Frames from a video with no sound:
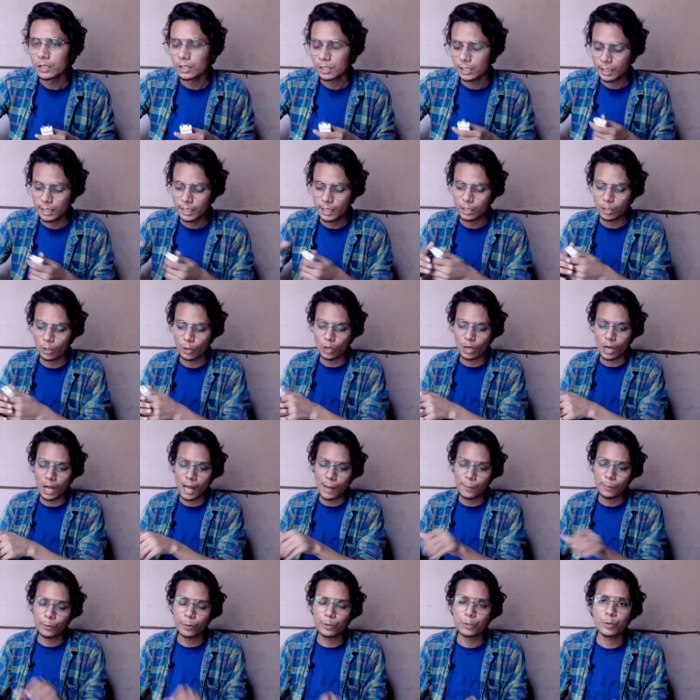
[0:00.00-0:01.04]
ठीक है और
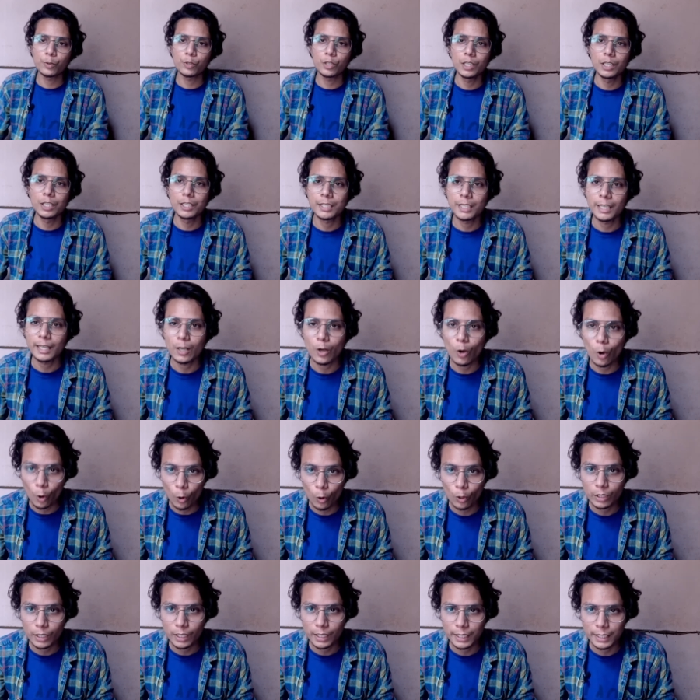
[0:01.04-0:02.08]
आपको इसको जल्दी से
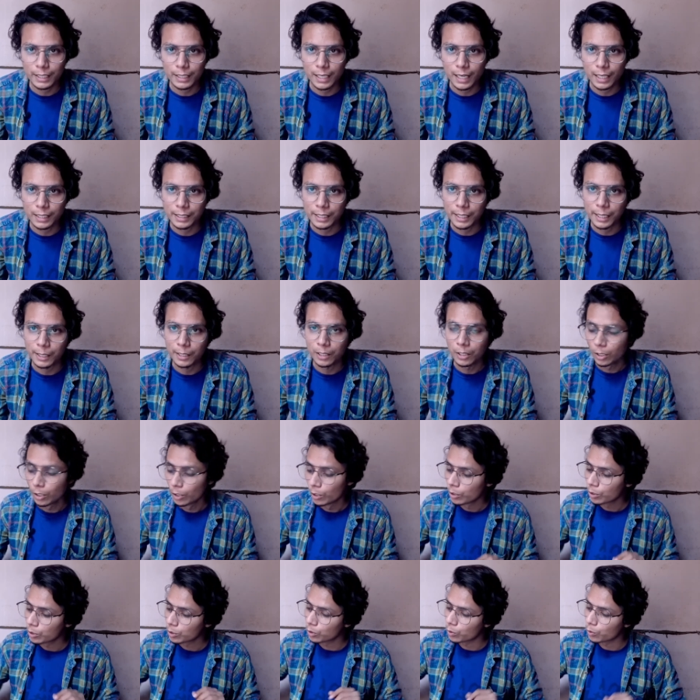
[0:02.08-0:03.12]
ऑन करके दिखाते
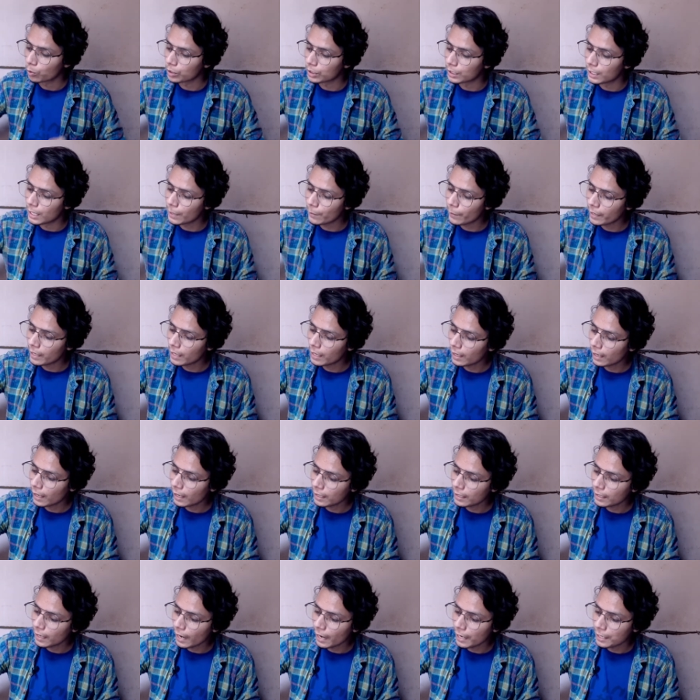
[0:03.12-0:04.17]
हैं सो ये मैंने
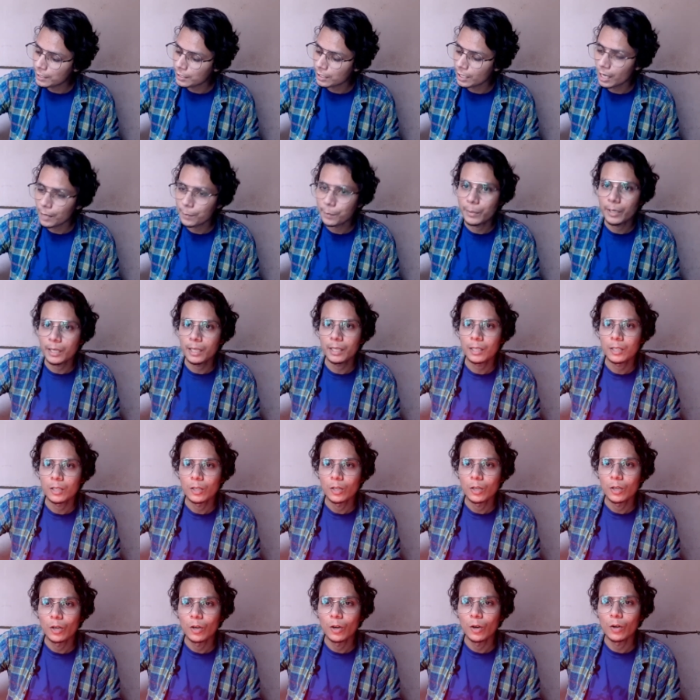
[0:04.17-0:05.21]
लगाई लाइट्स यहाँ पे
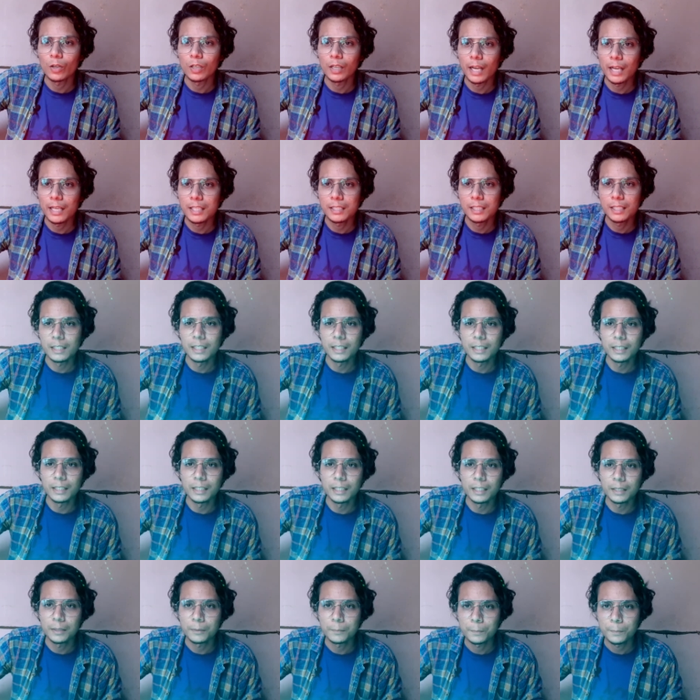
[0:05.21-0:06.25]
और गाइज ये
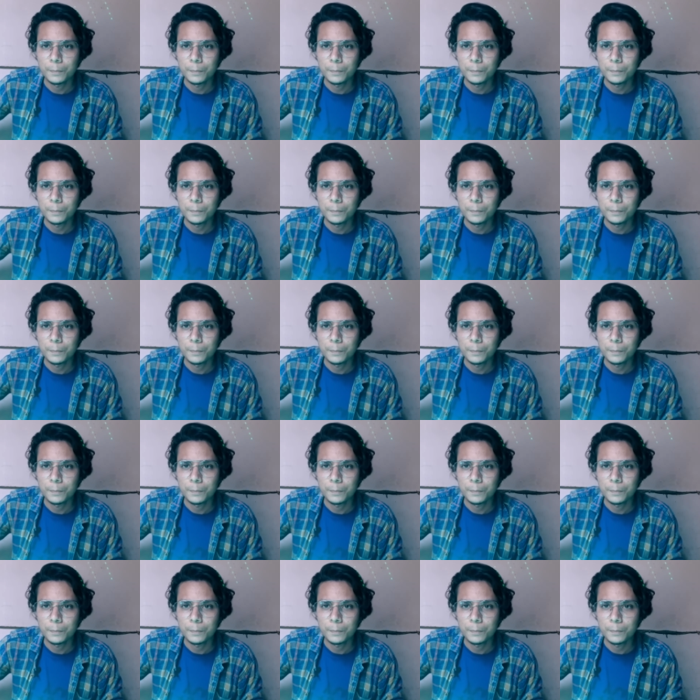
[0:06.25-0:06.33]
देखिए